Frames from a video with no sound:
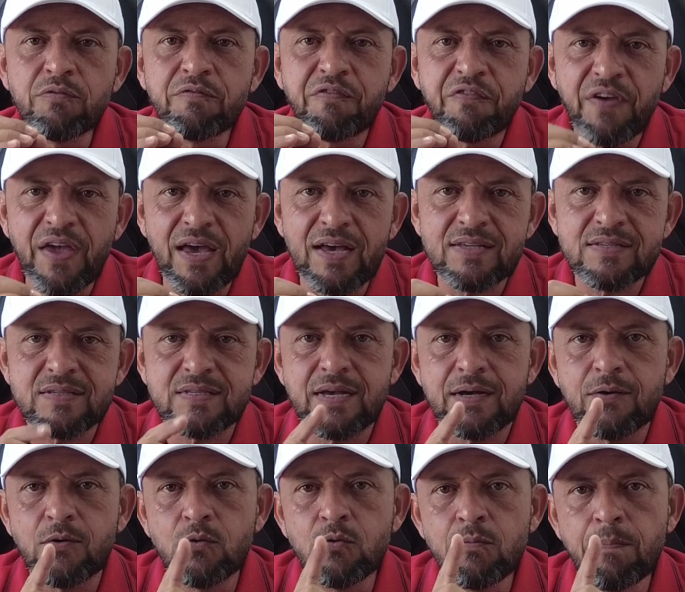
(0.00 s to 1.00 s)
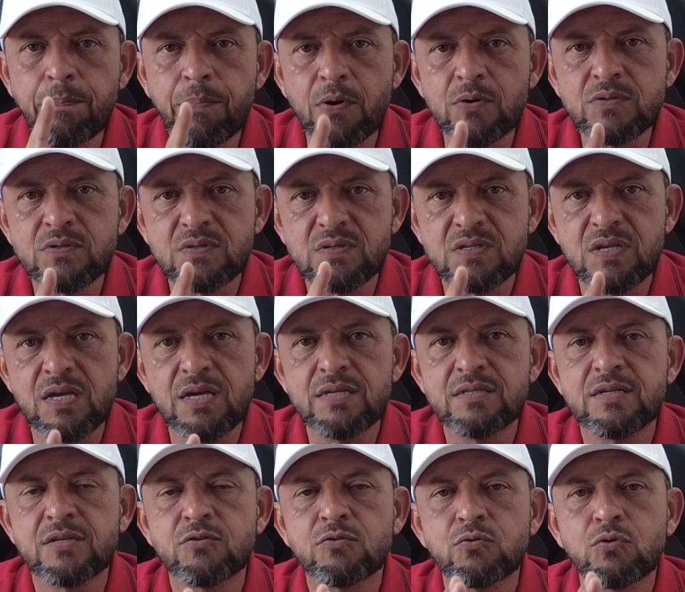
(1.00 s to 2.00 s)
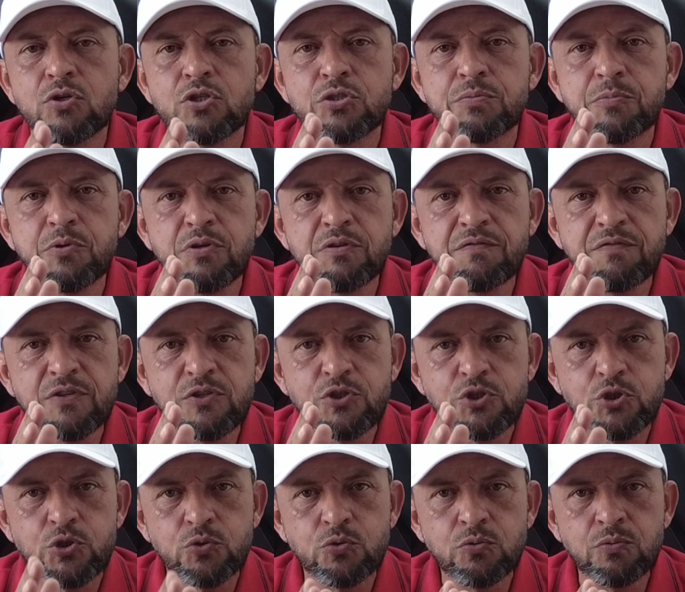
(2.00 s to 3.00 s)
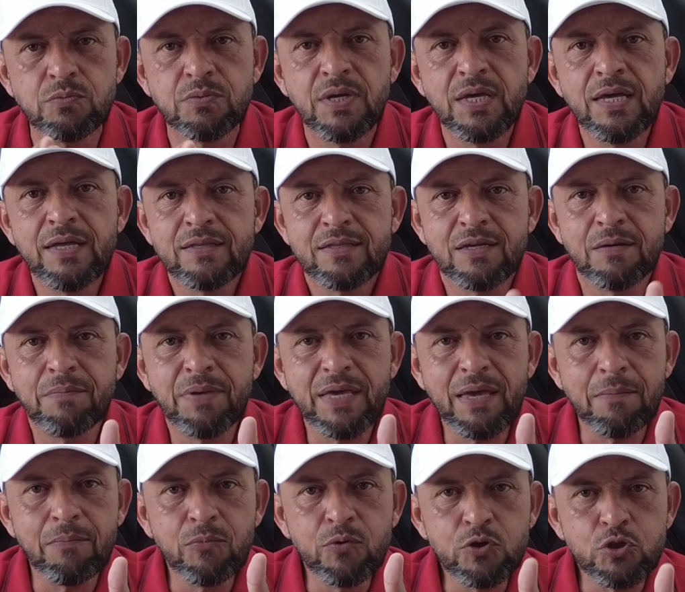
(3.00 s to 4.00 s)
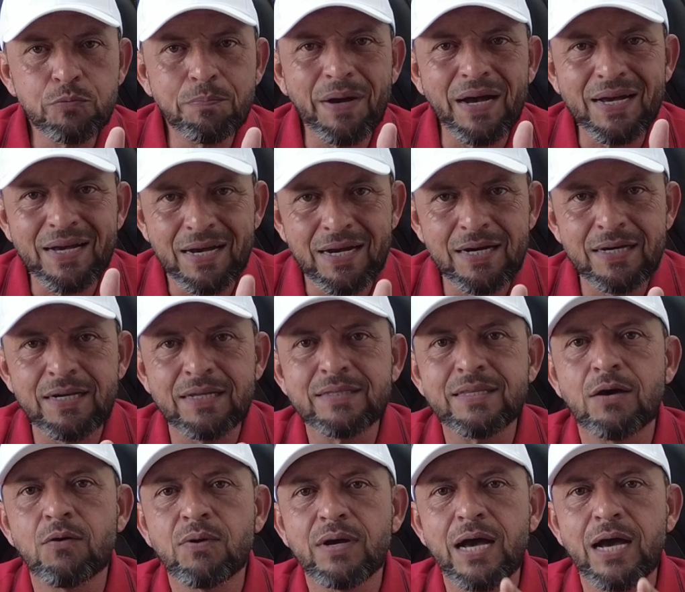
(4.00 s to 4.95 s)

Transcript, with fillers: um Versa 1.6 ano 2021, também é muito bacana, tá?